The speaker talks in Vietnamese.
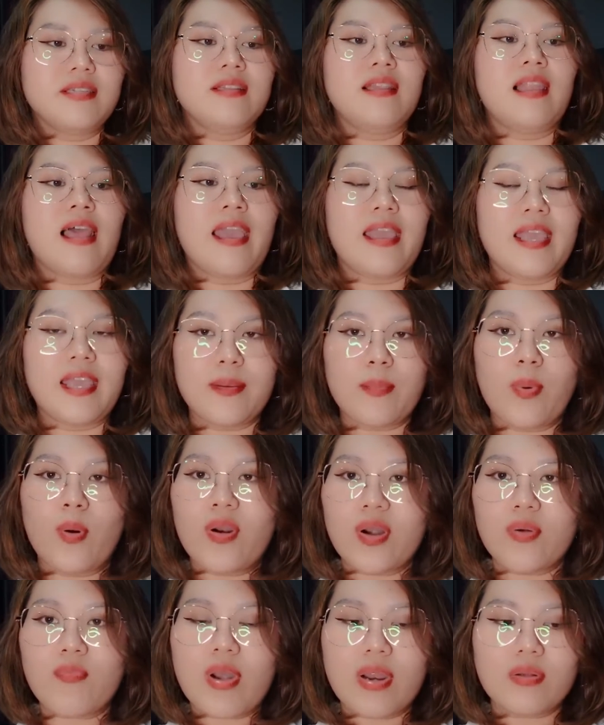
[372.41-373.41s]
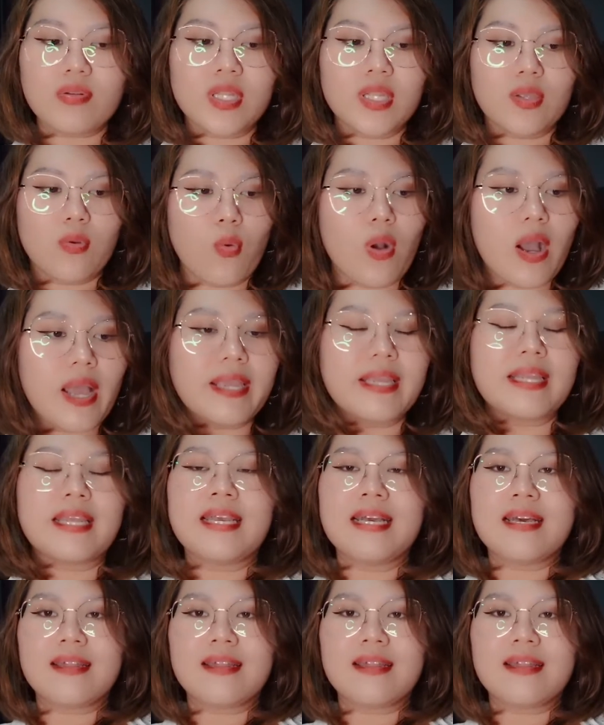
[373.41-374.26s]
chính là Airport Rail Linkway.